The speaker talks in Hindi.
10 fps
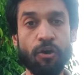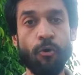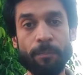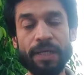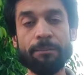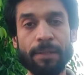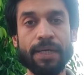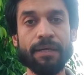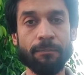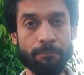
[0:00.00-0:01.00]
के ओपनिंग
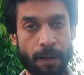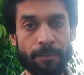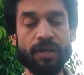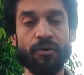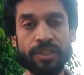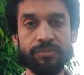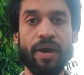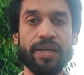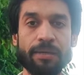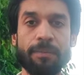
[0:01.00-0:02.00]
पेयर बाबर और
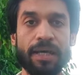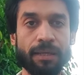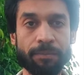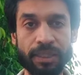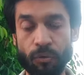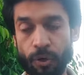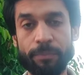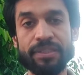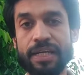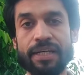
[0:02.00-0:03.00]
रिजवान के बाद अभी तक कोई
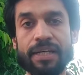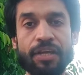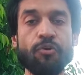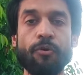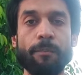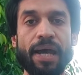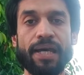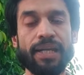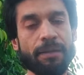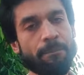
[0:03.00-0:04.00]
भी सेटल नहीं हो
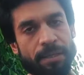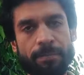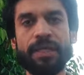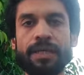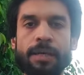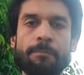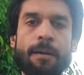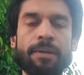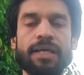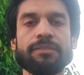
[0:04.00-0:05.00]
पाया लेकिन फिर भी
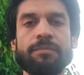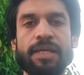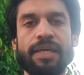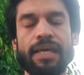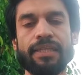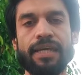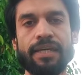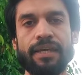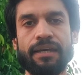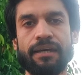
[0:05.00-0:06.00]
बाबर आजम ने कह दिया
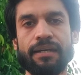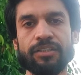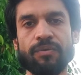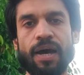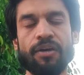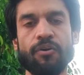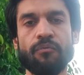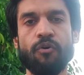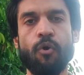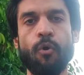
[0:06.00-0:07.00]
कि रिजवान
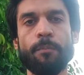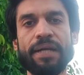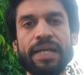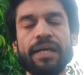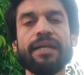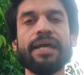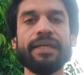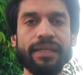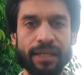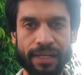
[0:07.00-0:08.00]
और वो ओपनिंग
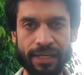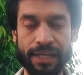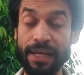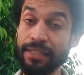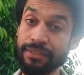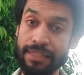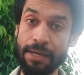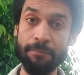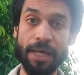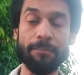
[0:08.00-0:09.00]
नहीं करेंगे लेकिन एट द
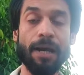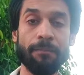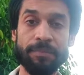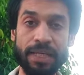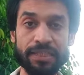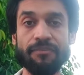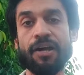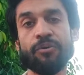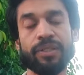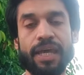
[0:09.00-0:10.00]
सेम टाइम अब ये
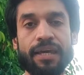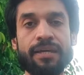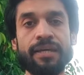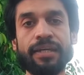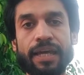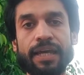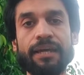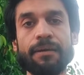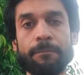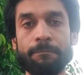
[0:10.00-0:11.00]
सवाल उठता है
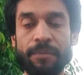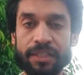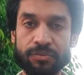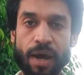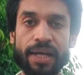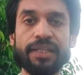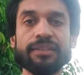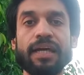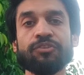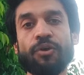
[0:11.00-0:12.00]
कि रिजवान के
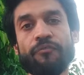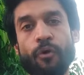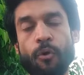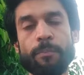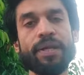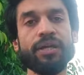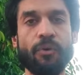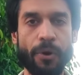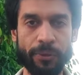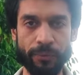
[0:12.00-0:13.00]
साथ जो है वो ओपनर
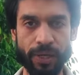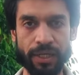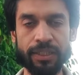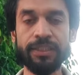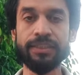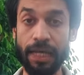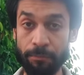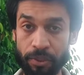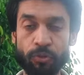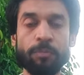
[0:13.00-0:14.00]
कौन होगा
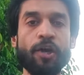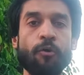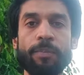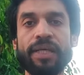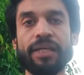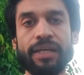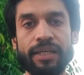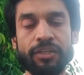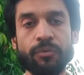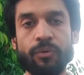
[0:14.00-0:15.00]
साय मयूब क्या ओपनिंग
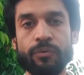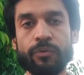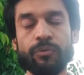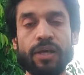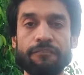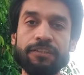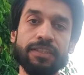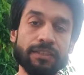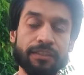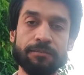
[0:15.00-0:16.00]
करेंगे क्योंकि उनको तो काफ़ी
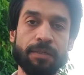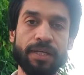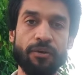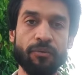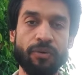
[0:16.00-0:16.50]
चांसेस मिल गया